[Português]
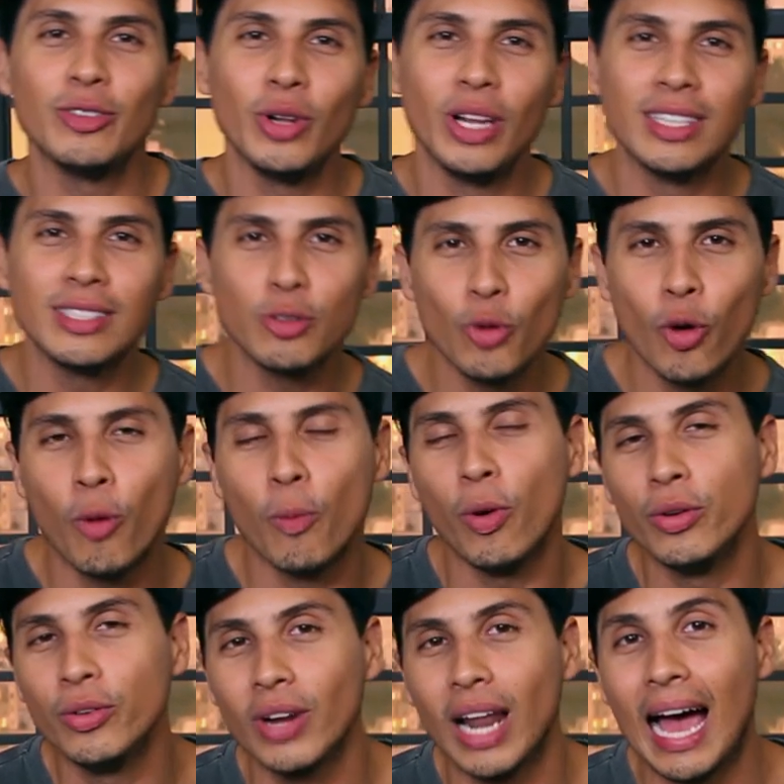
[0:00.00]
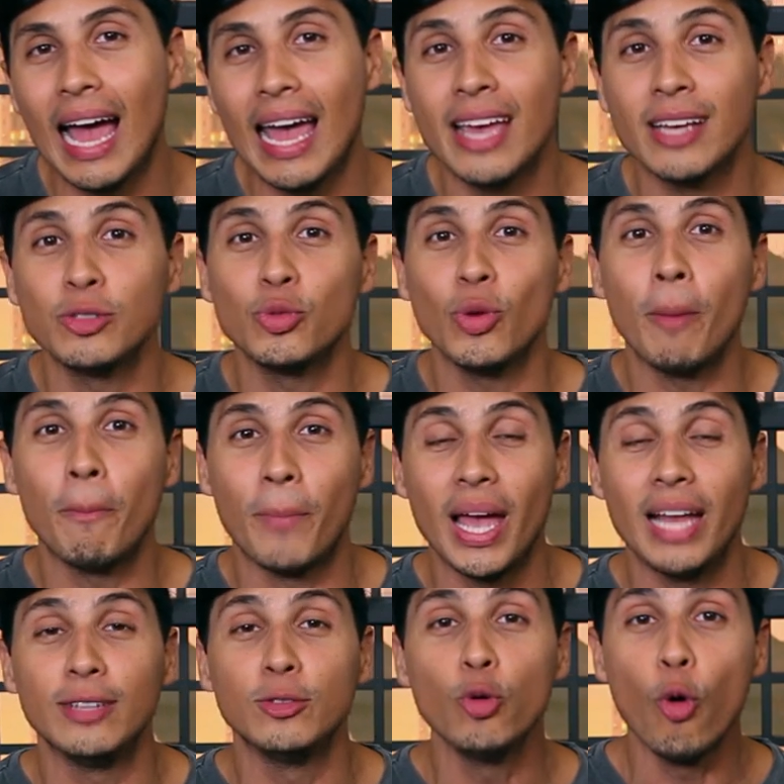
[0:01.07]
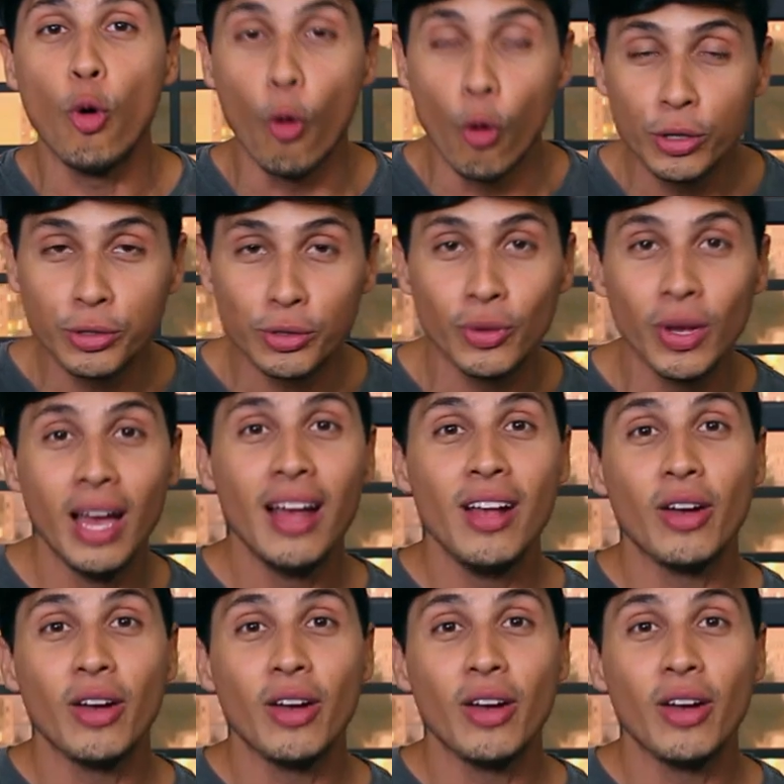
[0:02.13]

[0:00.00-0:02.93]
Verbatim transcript: do lance do hormônio lá é a sua pele do rosto,